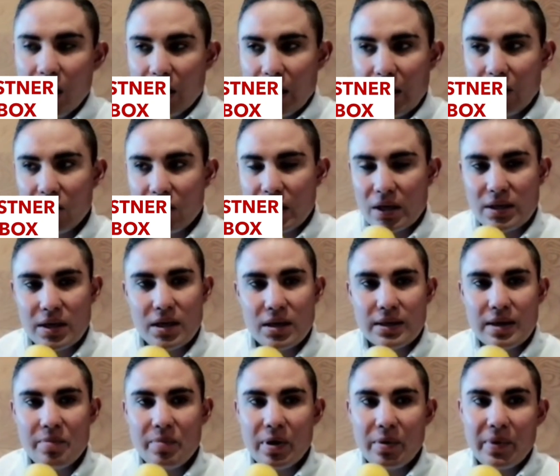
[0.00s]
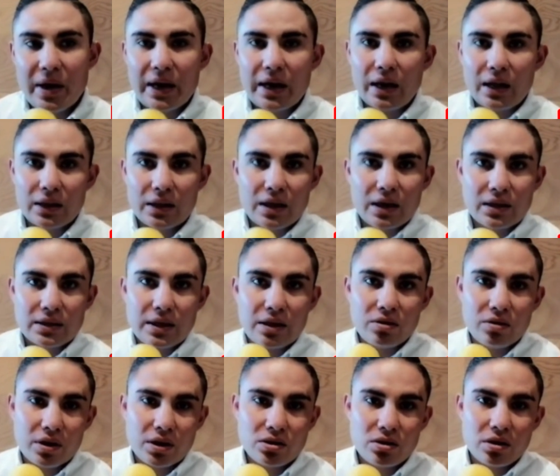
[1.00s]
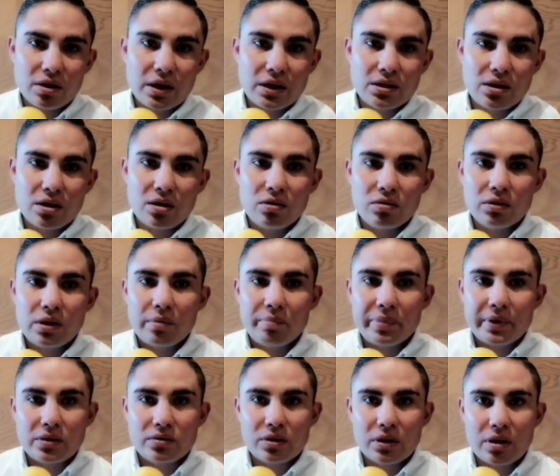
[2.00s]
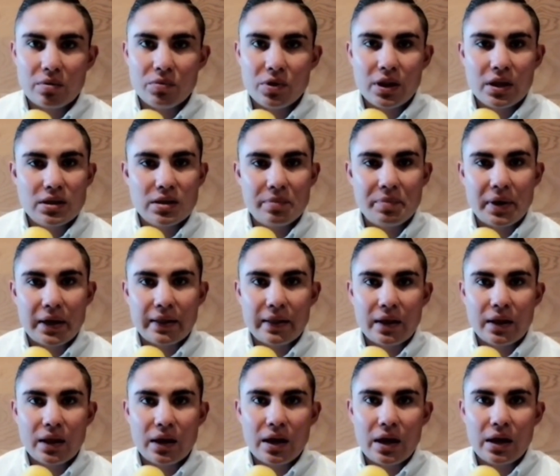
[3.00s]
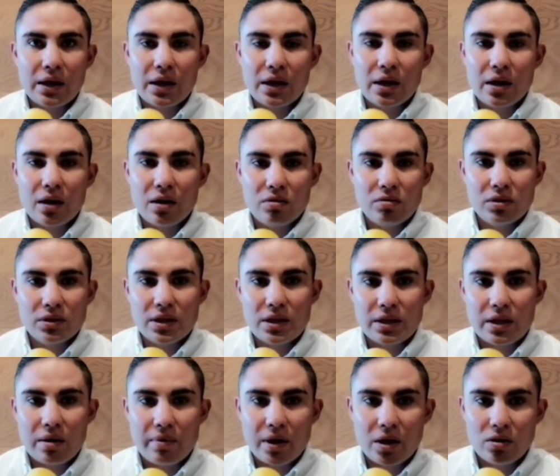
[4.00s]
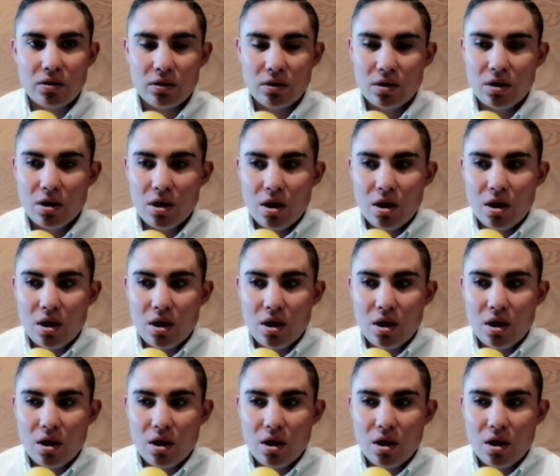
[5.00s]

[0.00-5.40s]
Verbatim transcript: Claro que sí, siempre me ha caracterizado eso, que he sido una persona muy disciplinada, alguien que le gusta el trabajo.